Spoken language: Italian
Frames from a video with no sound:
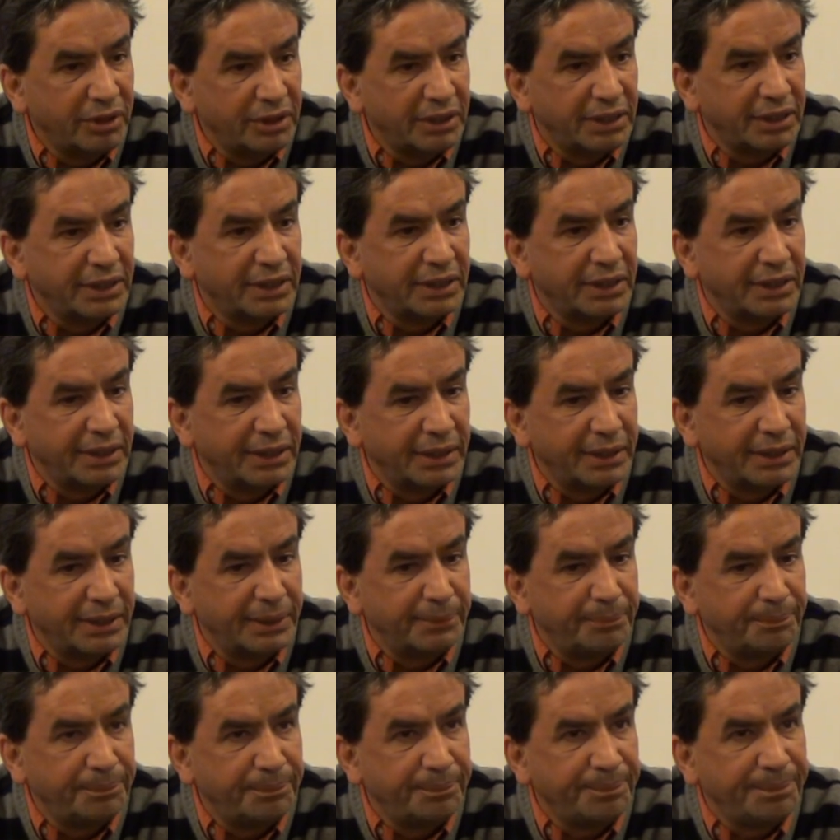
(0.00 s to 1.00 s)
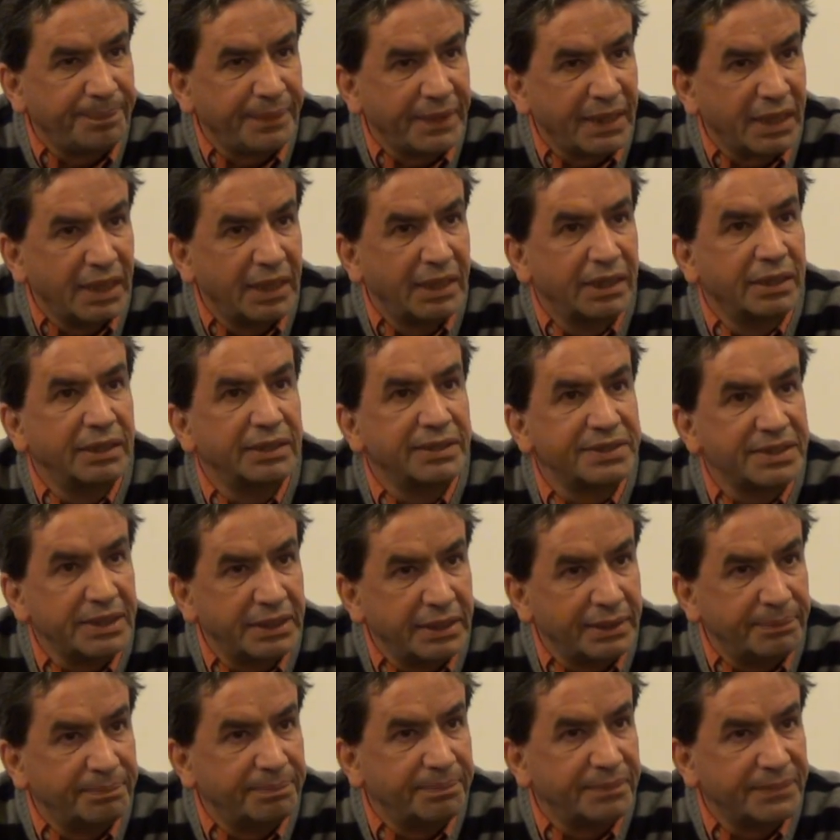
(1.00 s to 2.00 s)
Eh, sì,
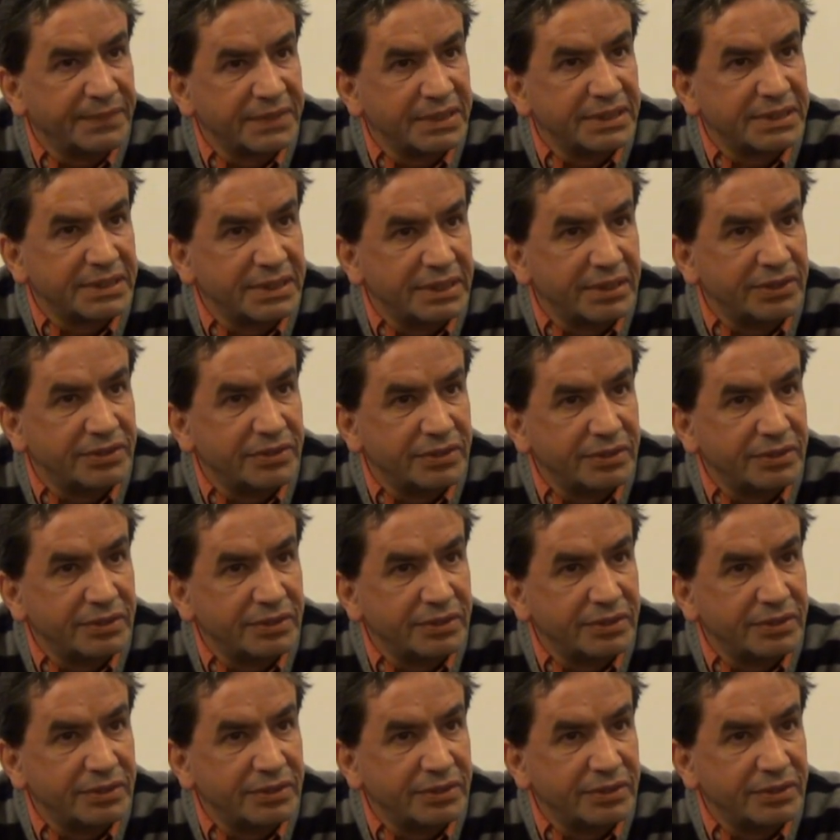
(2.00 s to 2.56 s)
sì, sì,